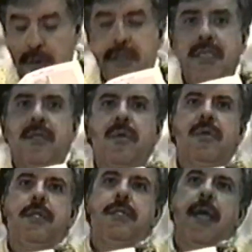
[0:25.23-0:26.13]

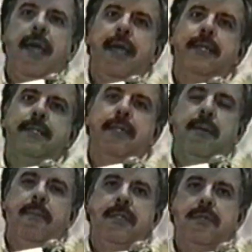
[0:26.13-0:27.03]
título já é
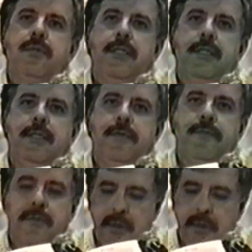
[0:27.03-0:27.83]
extremamente sugestivo: